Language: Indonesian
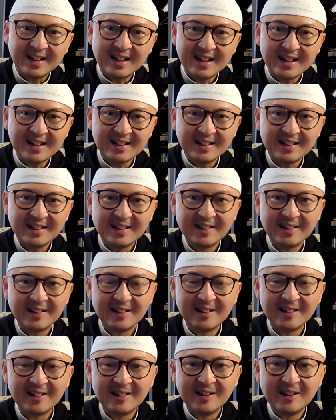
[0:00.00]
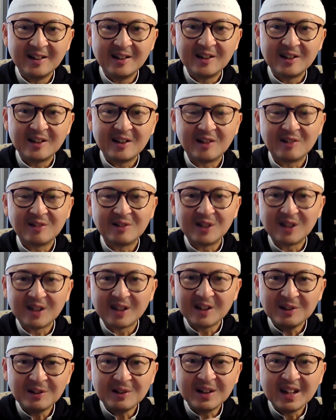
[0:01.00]
dan ya Allah
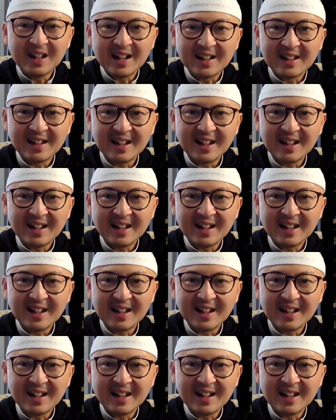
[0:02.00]
lindungi